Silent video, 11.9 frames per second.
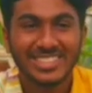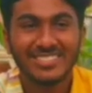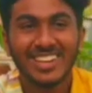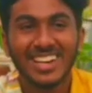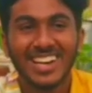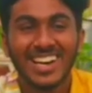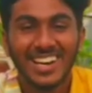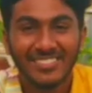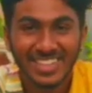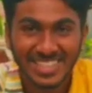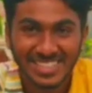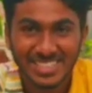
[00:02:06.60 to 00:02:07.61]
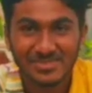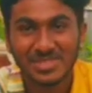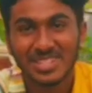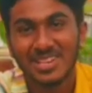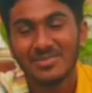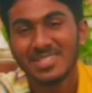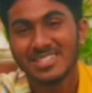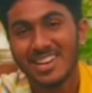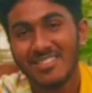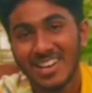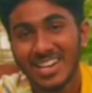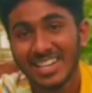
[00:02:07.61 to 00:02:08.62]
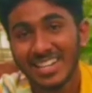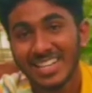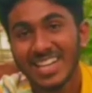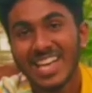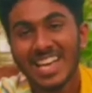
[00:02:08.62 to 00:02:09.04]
త్వరగా వన్ కే సబ్స్క్రైబర్స్ రావాలండి